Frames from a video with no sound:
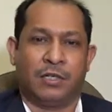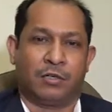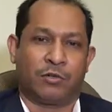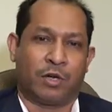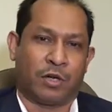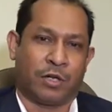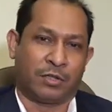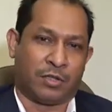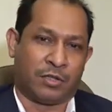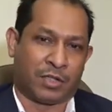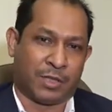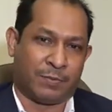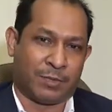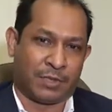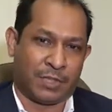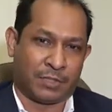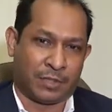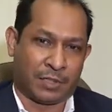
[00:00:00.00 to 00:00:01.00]
গণতন্ত্রের
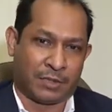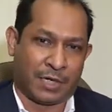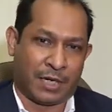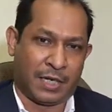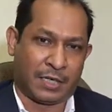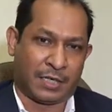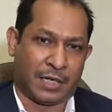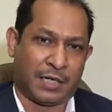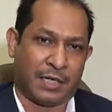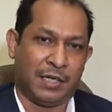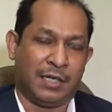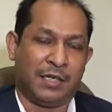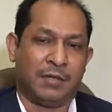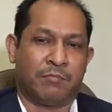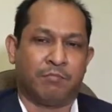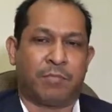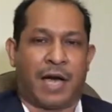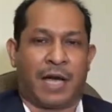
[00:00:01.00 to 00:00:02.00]
প্রতি শ্রদ্ধা রেখে
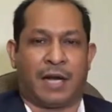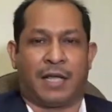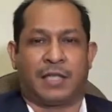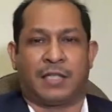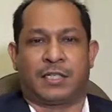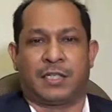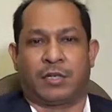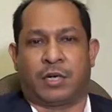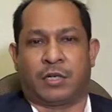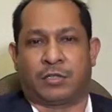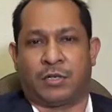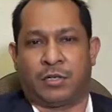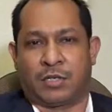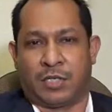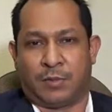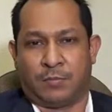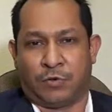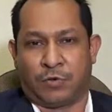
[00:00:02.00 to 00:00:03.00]
বাংলাদেশের
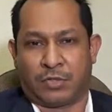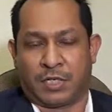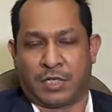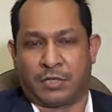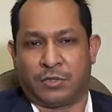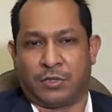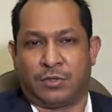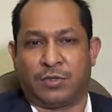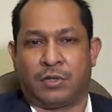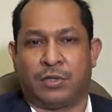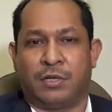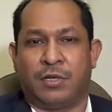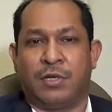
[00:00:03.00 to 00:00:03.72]
অর্থনীতি মুক্তির জন্য